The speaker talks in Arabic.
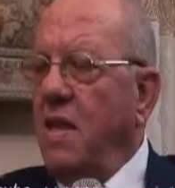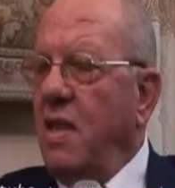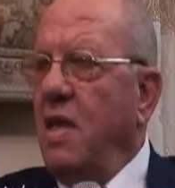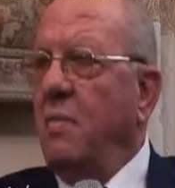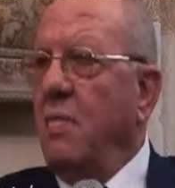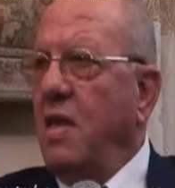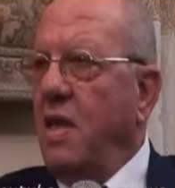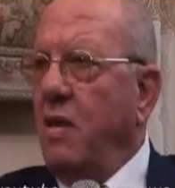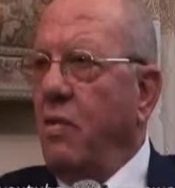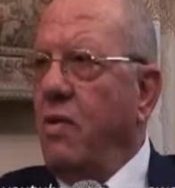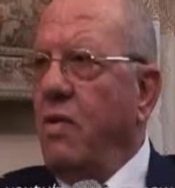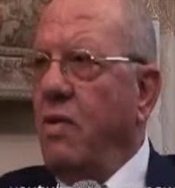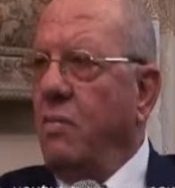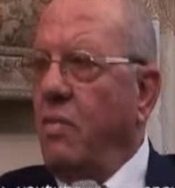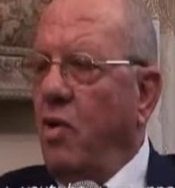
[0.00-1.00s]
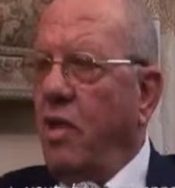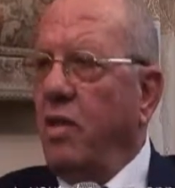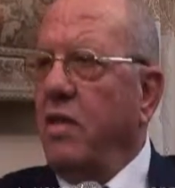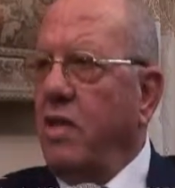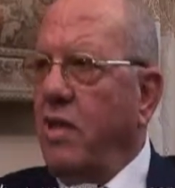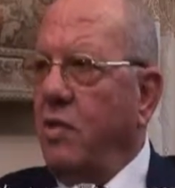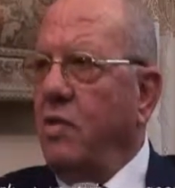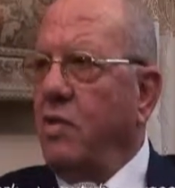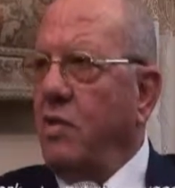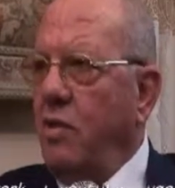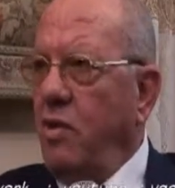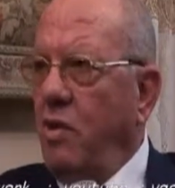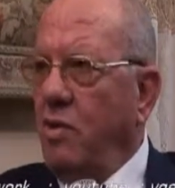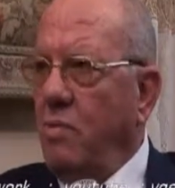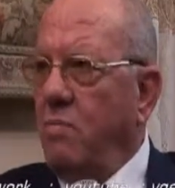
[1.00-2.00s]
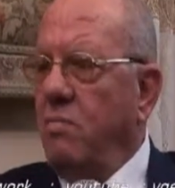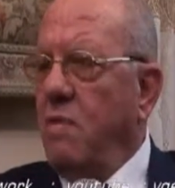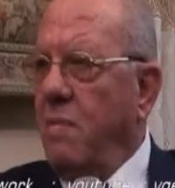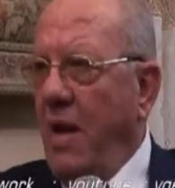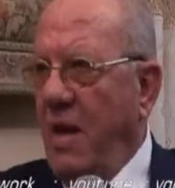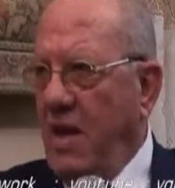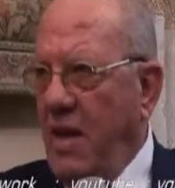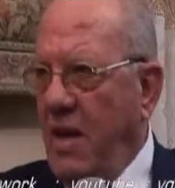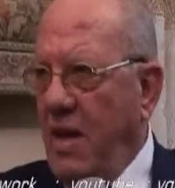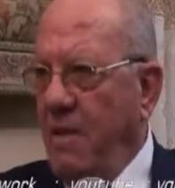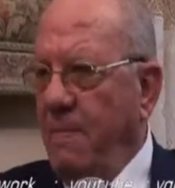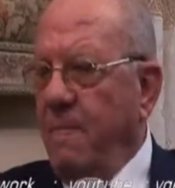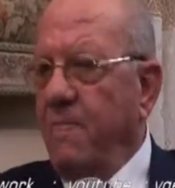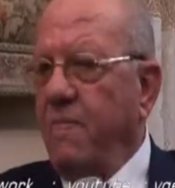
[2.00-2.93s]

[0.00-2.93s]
ضمن مخطط توريث الحكم بمعنى ايه